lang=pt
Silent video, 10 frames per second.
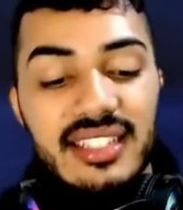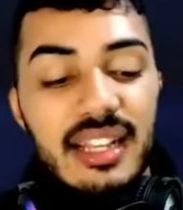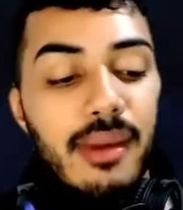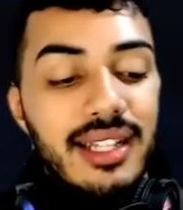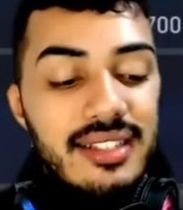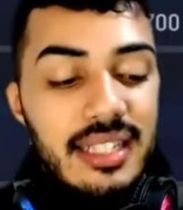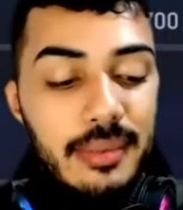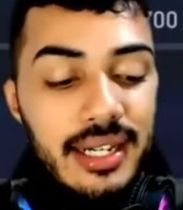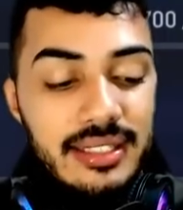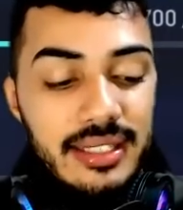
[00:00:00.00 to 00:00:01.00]
semana a
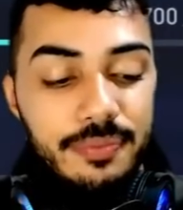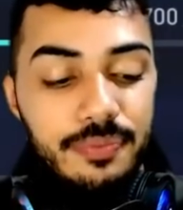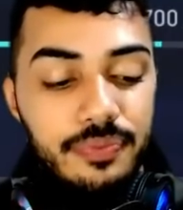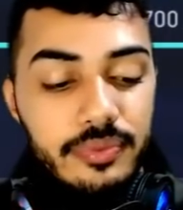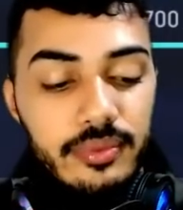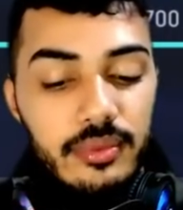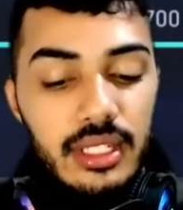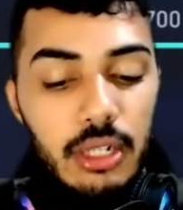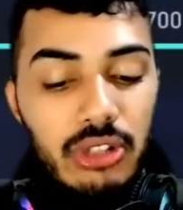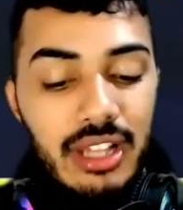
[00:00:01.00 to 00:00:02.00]
semana
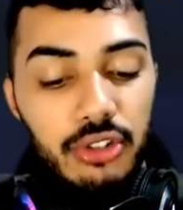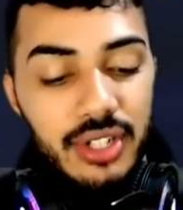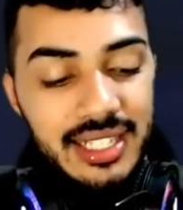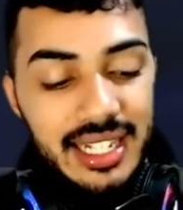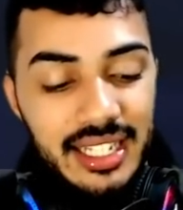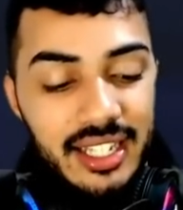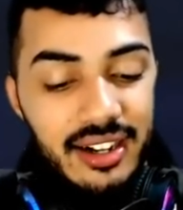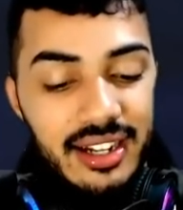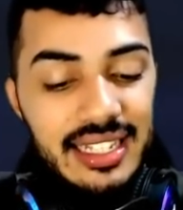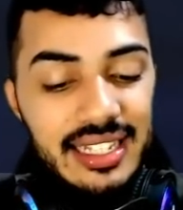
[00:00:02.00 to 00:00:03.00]
eu tava jogando aqui,
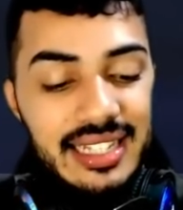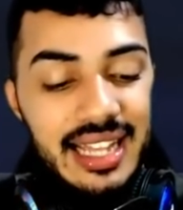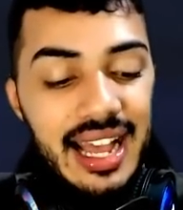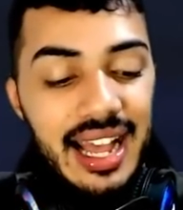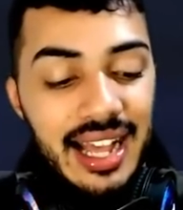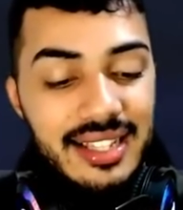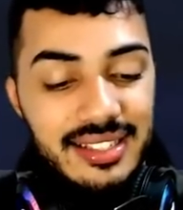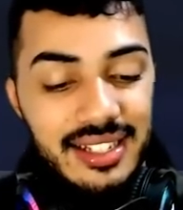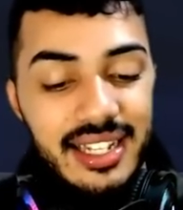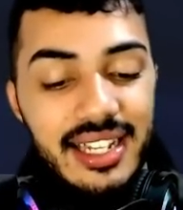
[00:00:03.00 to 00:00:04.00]
ó, na
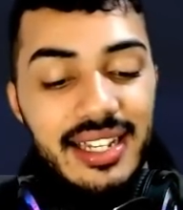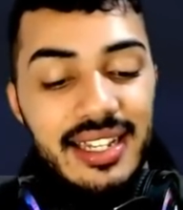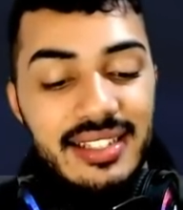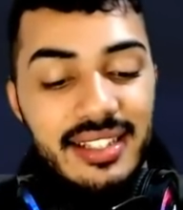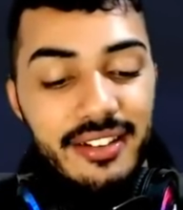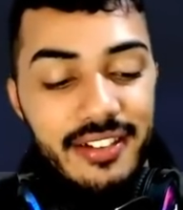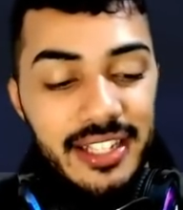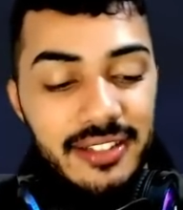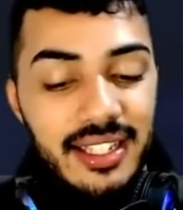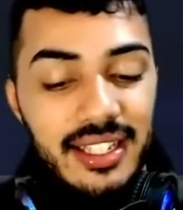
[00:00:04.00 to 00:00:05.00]
raça, esse
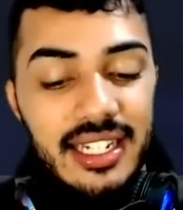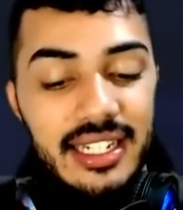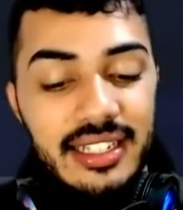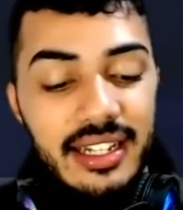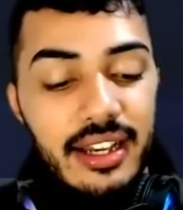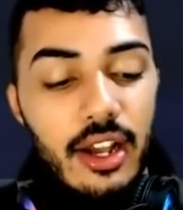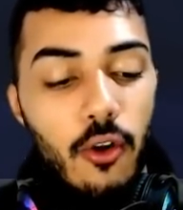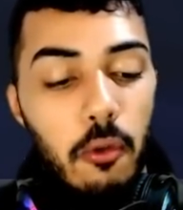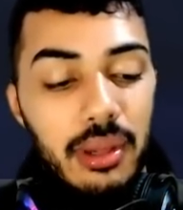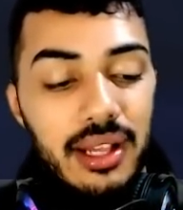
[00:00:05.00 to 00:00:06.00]
evento aqui, né?
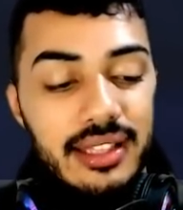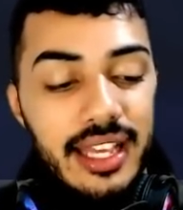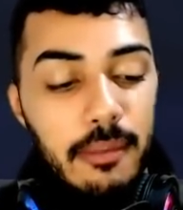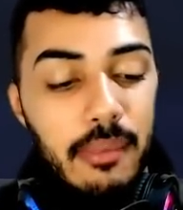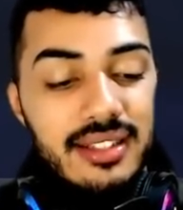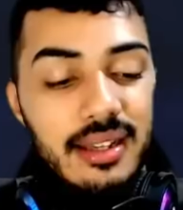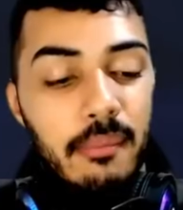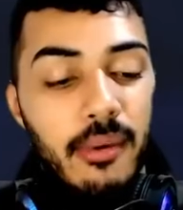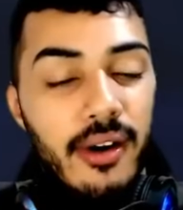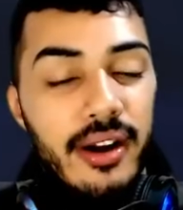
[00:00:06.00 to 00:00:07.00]
Completei
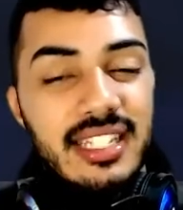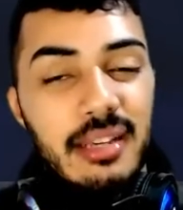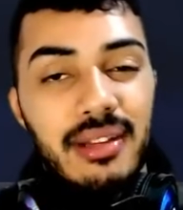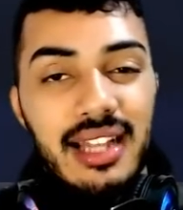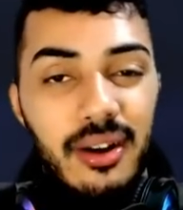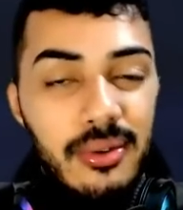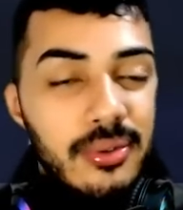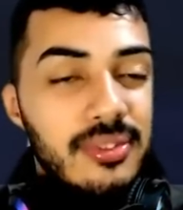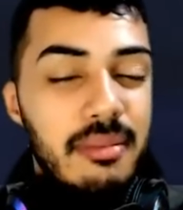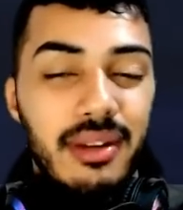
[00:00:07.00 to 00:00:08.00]
passaporte semana
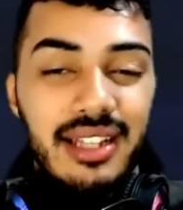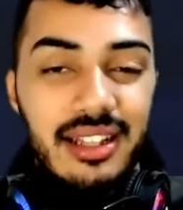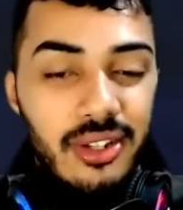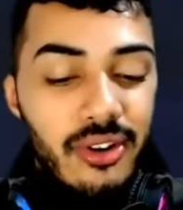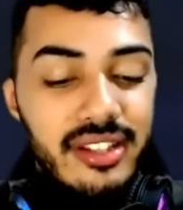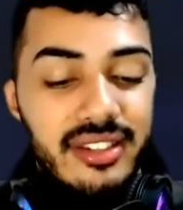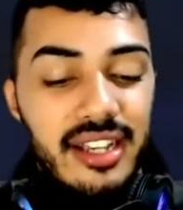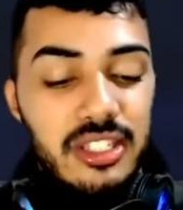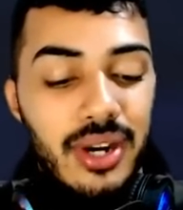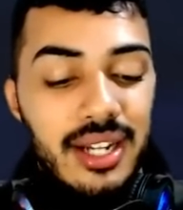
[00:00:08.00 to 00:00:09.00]
1, semana 2,
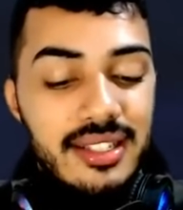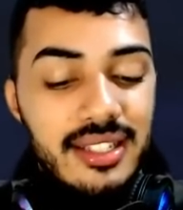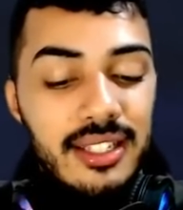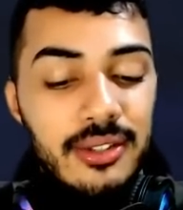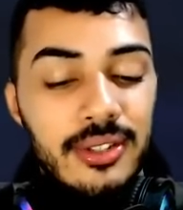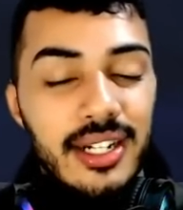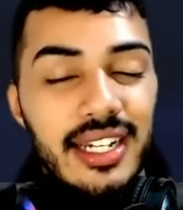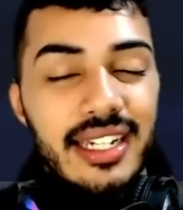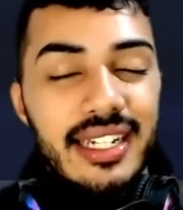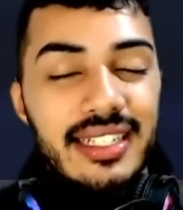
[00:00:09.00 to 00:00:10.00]
3, 4, 5.
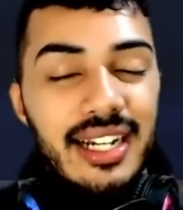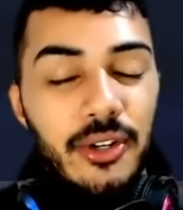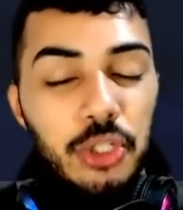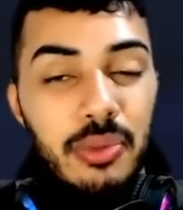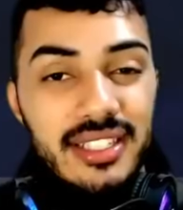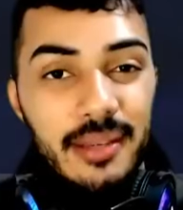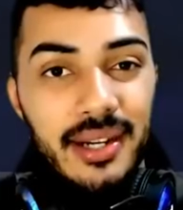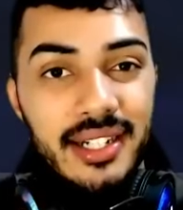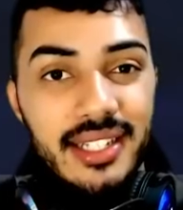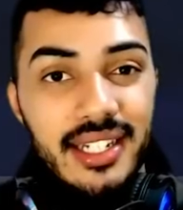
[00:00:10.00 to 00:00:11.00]
E na última
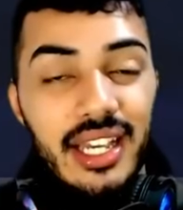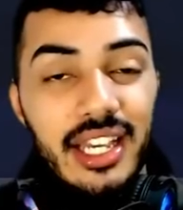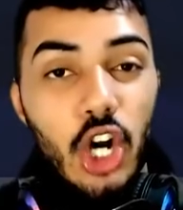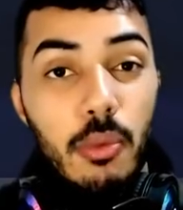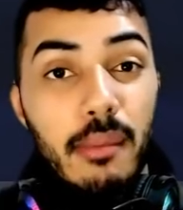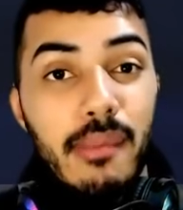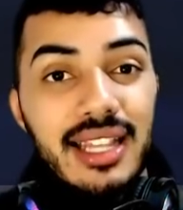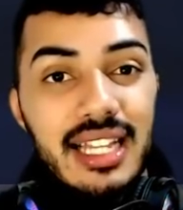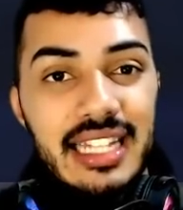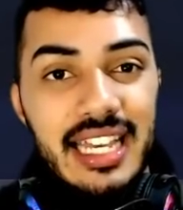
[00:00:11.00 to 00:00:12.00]
semana eu me
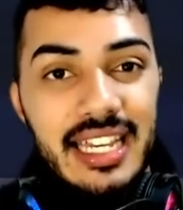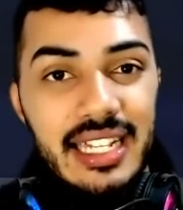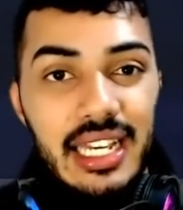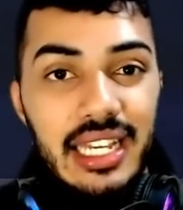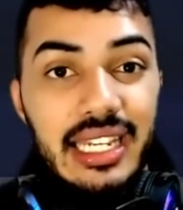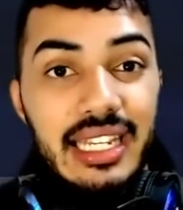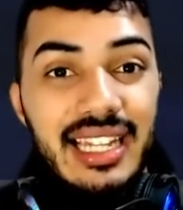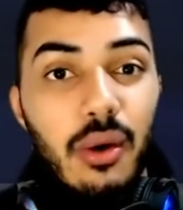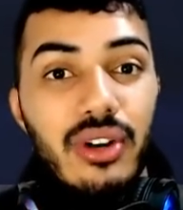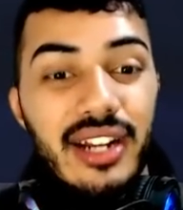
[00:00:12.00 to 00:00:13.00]
embananei e
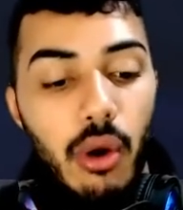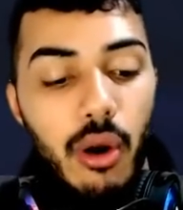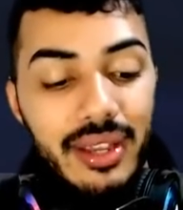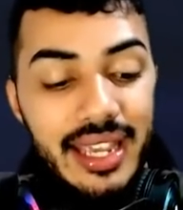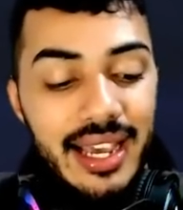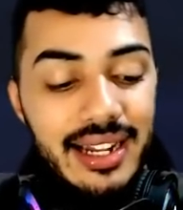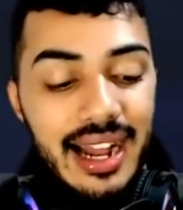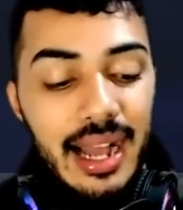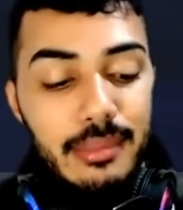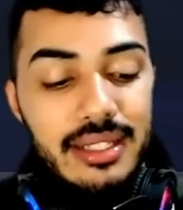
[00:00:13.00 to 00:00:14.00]
não olhei qual
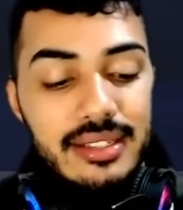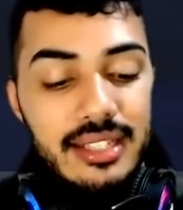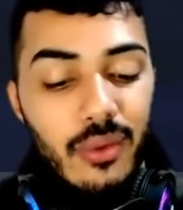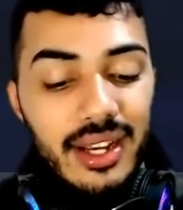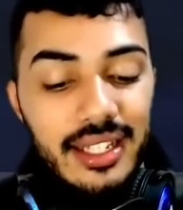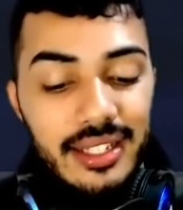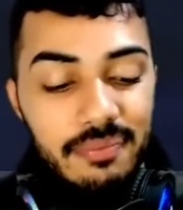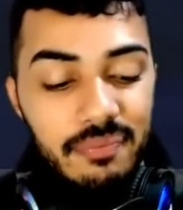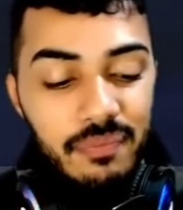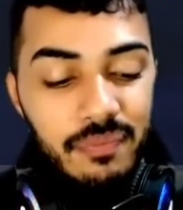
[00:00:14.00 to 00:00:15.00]
era a missão aqui